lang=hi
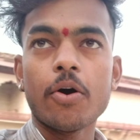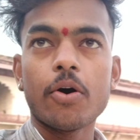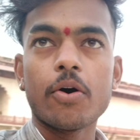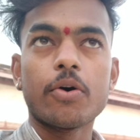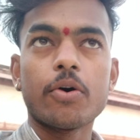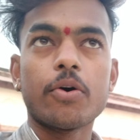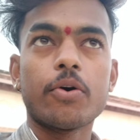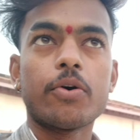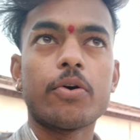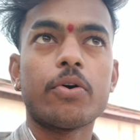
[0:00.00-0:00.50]

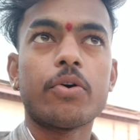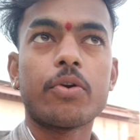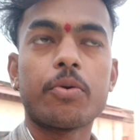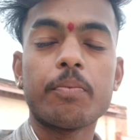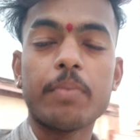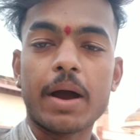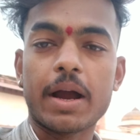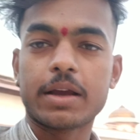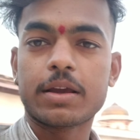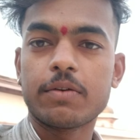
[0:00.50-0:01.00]
और
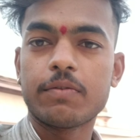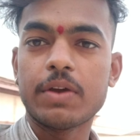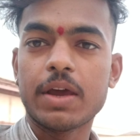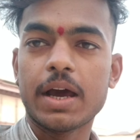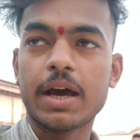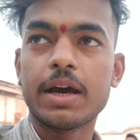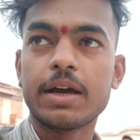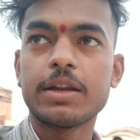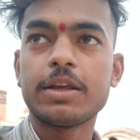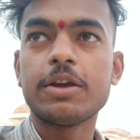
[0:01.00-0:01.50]
बाके
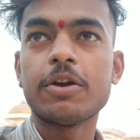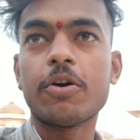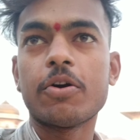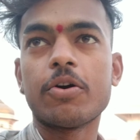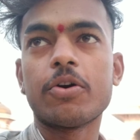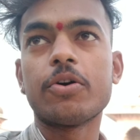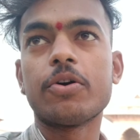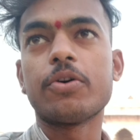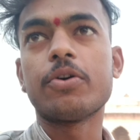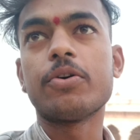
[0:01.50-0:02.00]
बिहारी
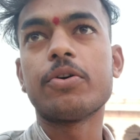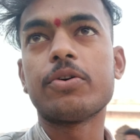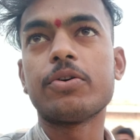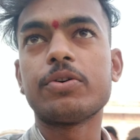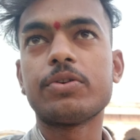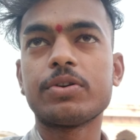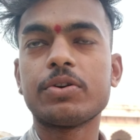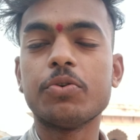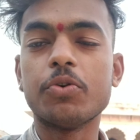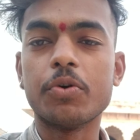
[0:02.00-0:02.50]

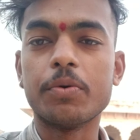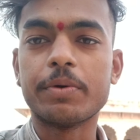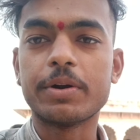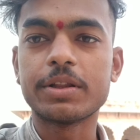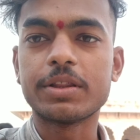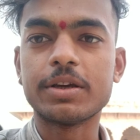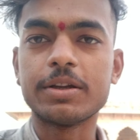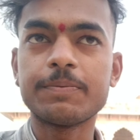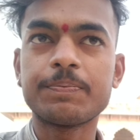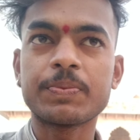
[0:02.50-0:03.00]
और
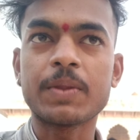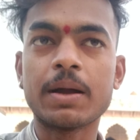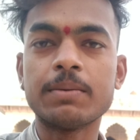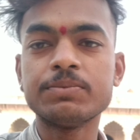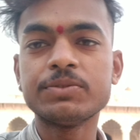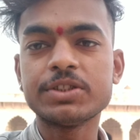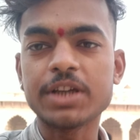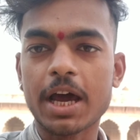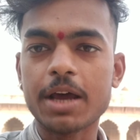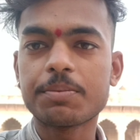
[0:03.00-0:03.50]
गोवर्धन हम
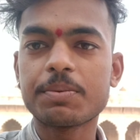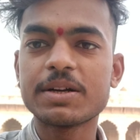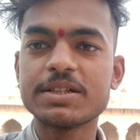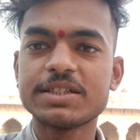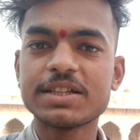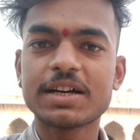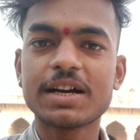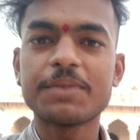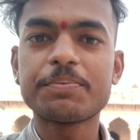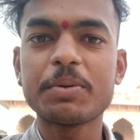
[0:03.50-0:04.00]
चार पांच
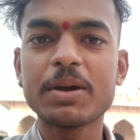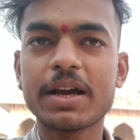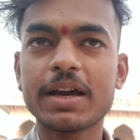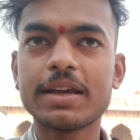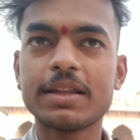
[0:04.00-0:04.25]
जगह पे गए